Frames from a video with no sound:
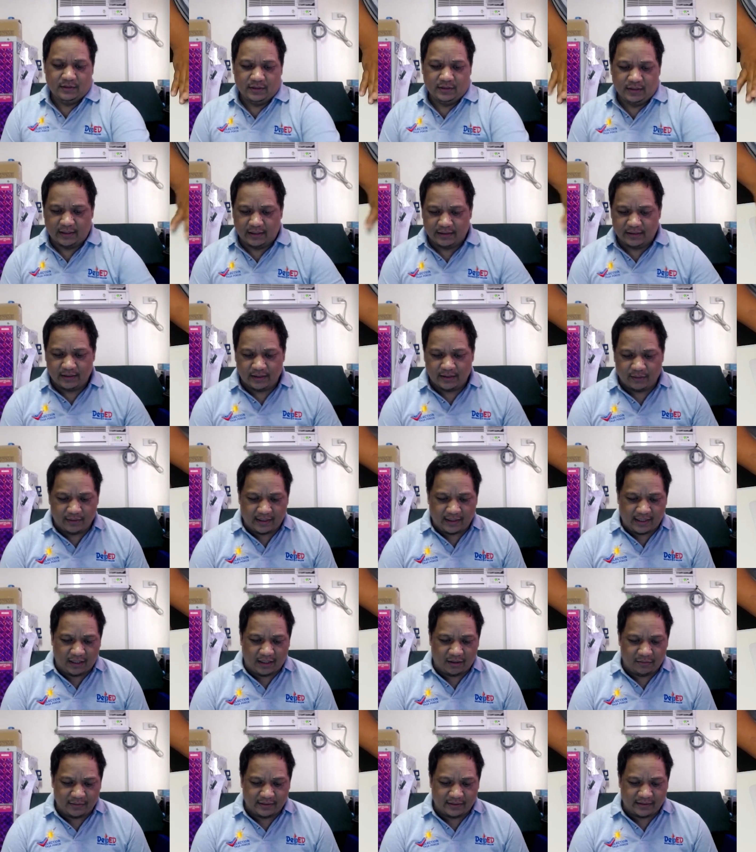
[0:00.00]
Ganda, wala
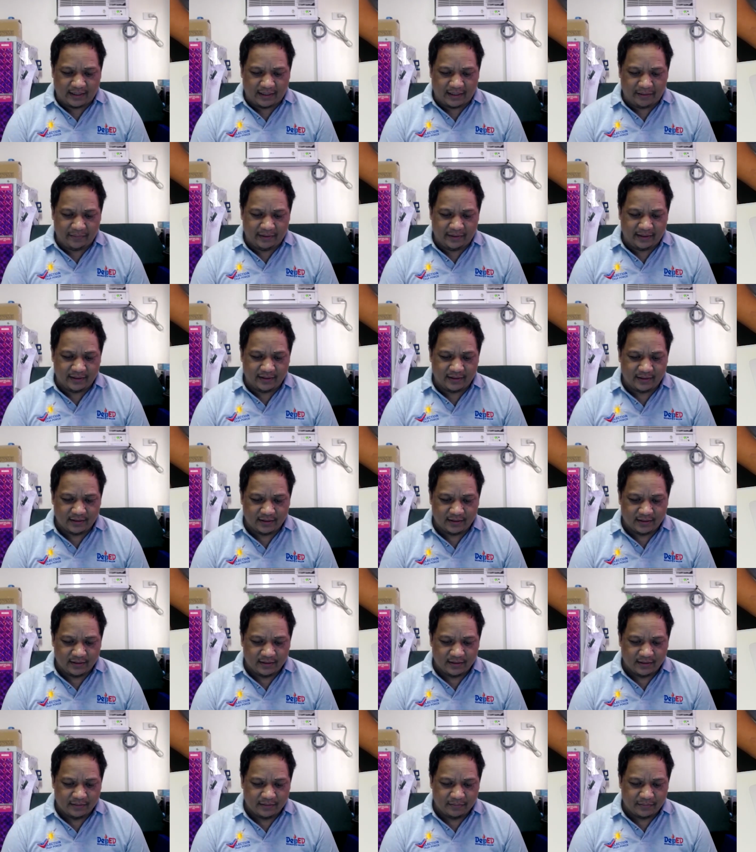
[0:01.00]
akong masabi.
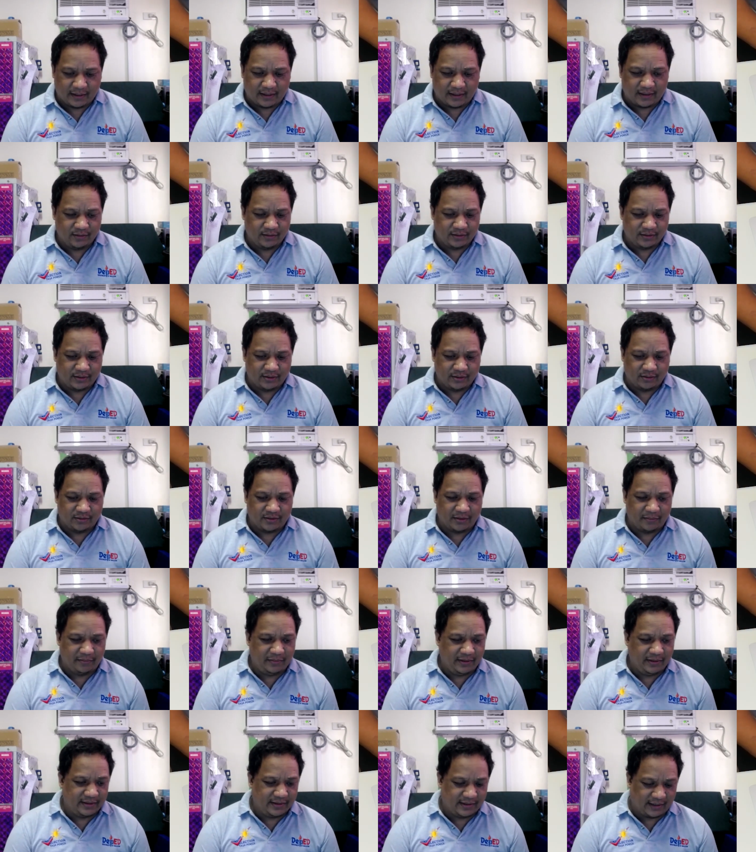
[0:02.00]
Parang gusto kong
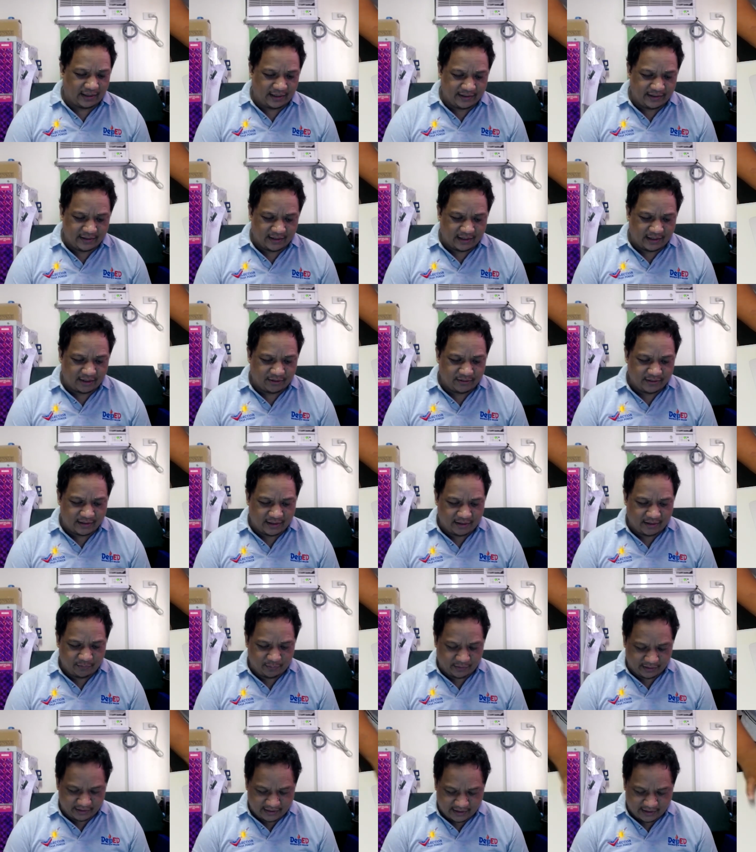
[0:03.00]
sabihin sa kanya, ako na lang
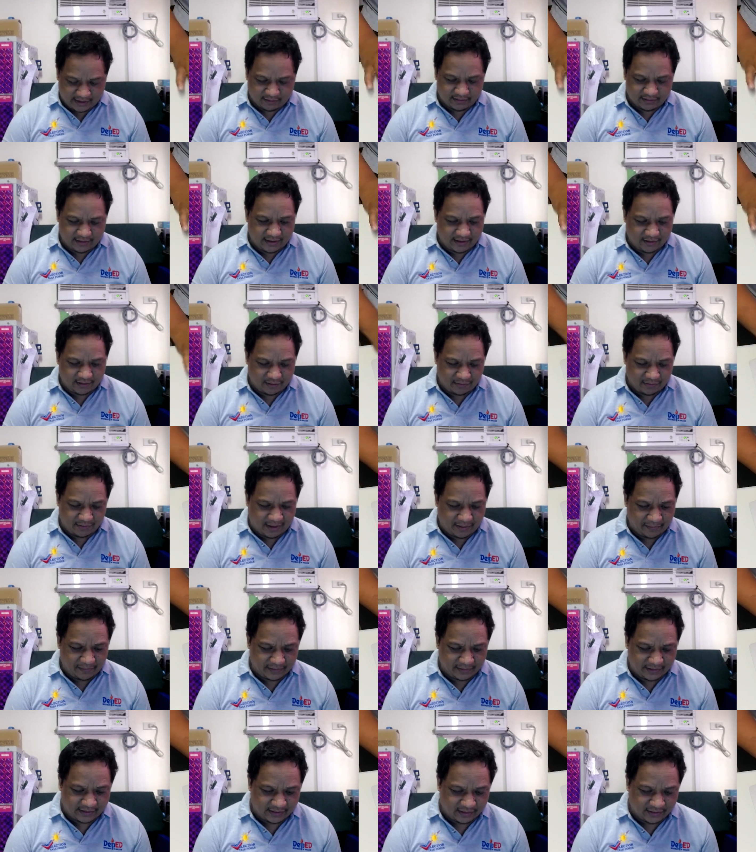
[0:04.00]
pwede, ako na lang
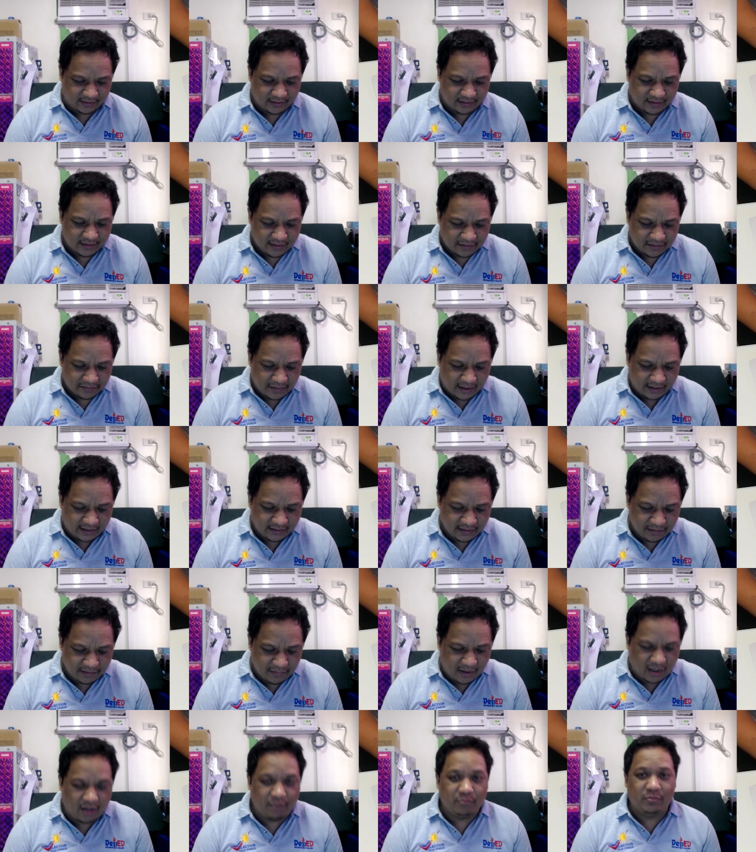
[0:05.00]
gumamit ito. Bakit di
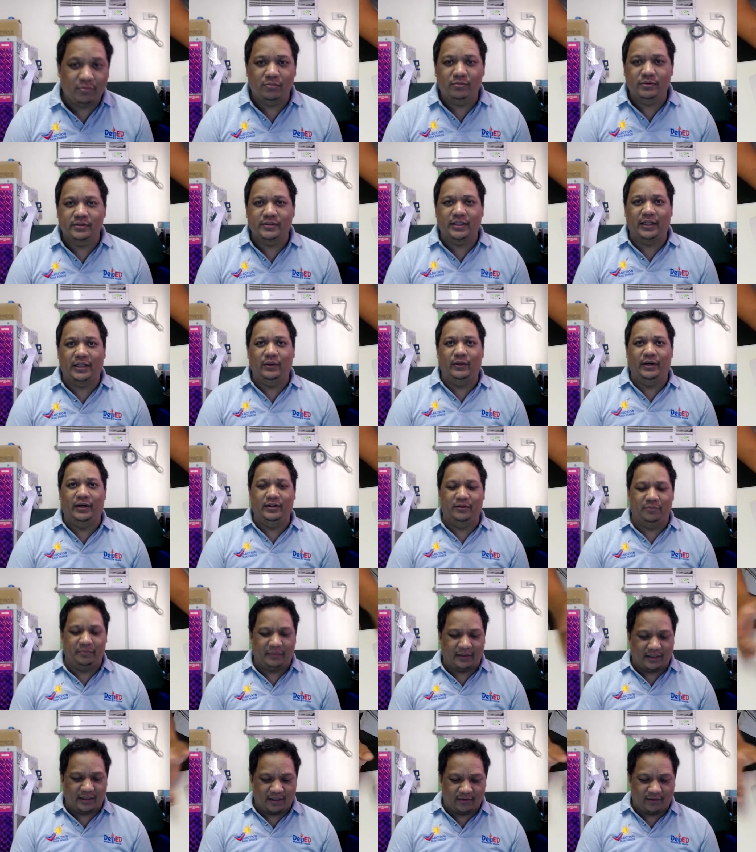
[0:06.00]
ba akong pumunta nung ano,
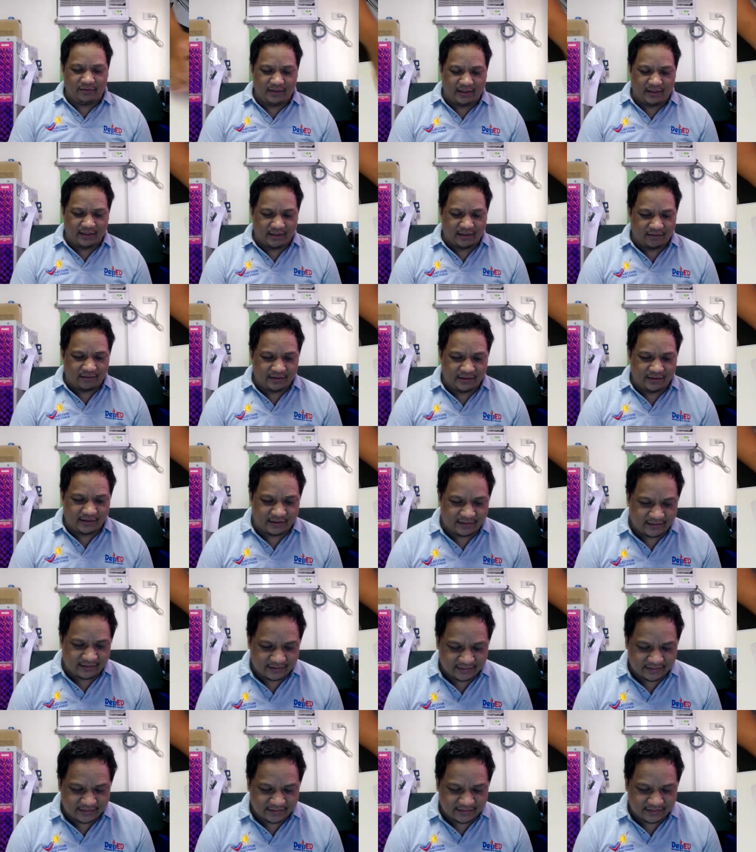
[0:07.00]
para ako nagkaroon nito?